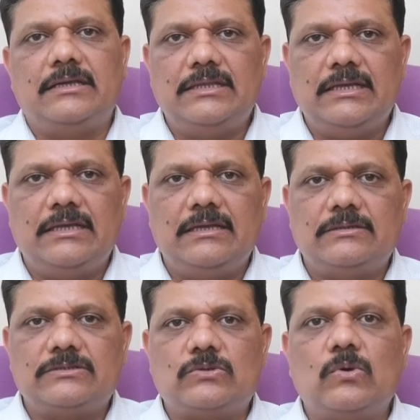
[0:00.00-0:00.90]
ఇది
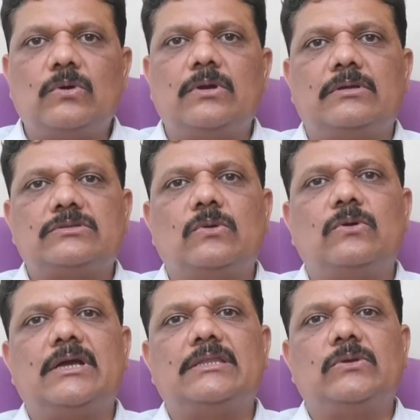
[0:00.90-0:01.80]
స్లో
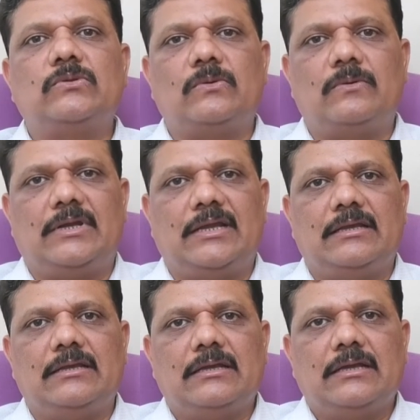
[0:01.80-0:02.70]
స్లోగా దిగుతూ ఉంటాయి
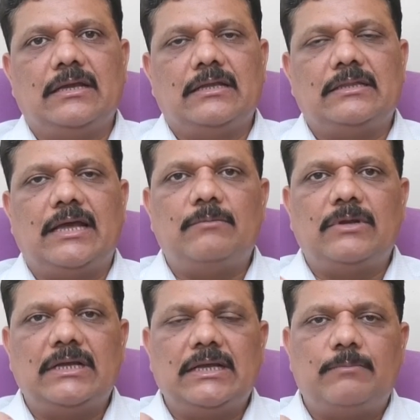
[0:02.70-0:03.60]
దాని
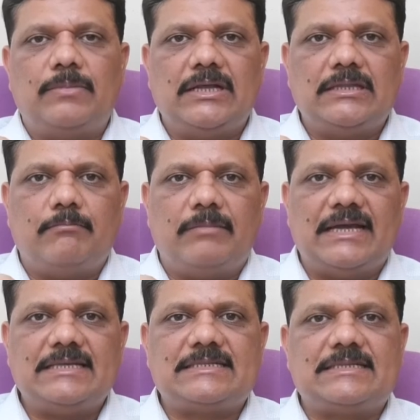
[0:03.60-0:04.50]
మూలంగా ఎప్పుడైతే
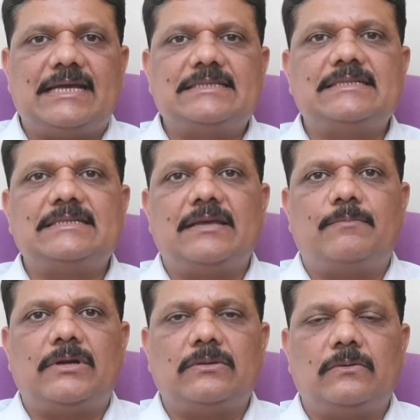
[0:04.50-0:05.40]
బయలు స్టాసెస్
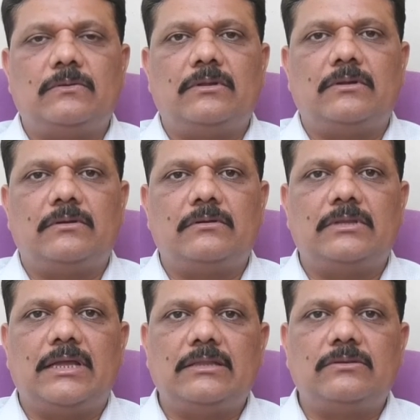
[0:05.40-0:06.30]
ఏర్పడుతూ ఉందో
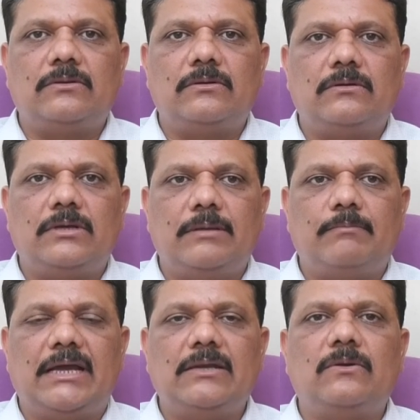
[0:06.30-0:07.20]
దాంతో ఈ
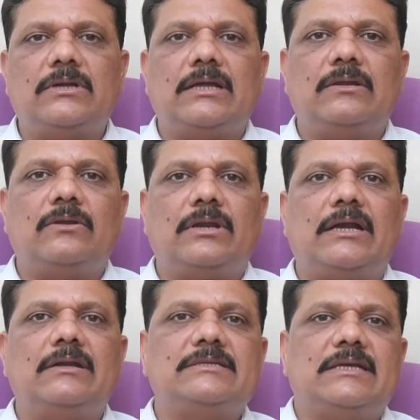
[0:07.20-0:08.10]
బయలు గొట్టాల్లో
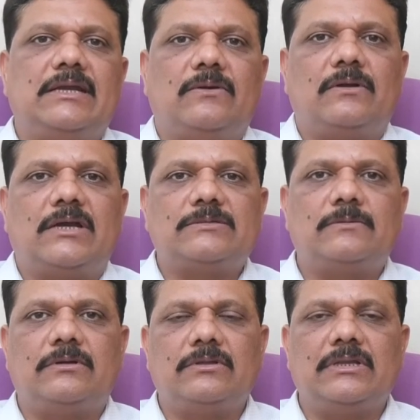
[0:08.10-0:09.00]
రాళ్ళు చేరే అవకాశం
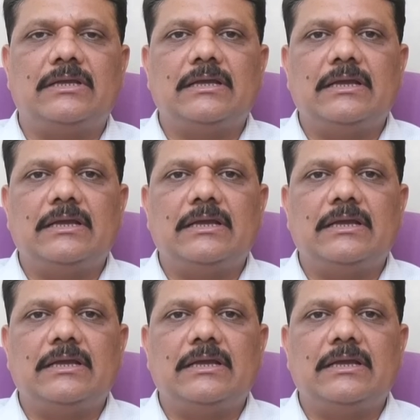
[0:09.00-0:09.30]
ఉంటుంది